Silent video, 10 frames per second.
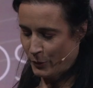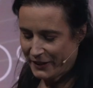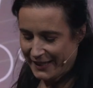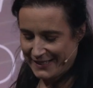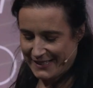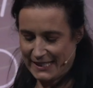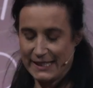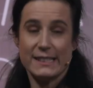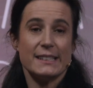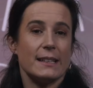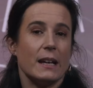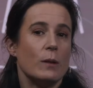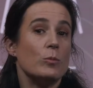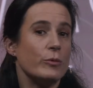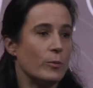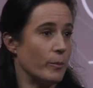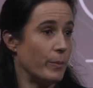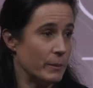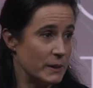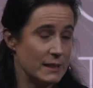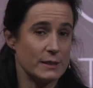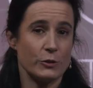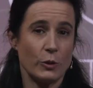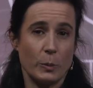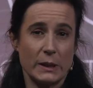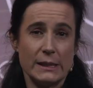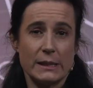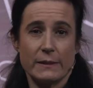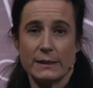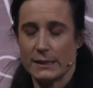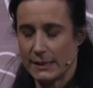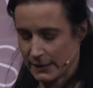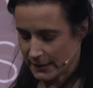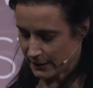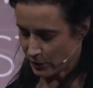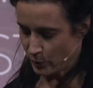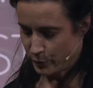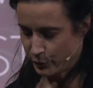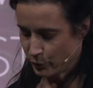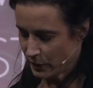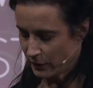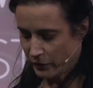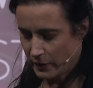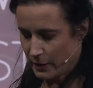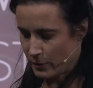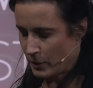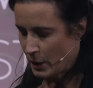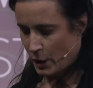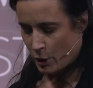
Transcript: montrer qu'il existe un mouvement parmi les entreprises, avec des exemples tout à fait euh,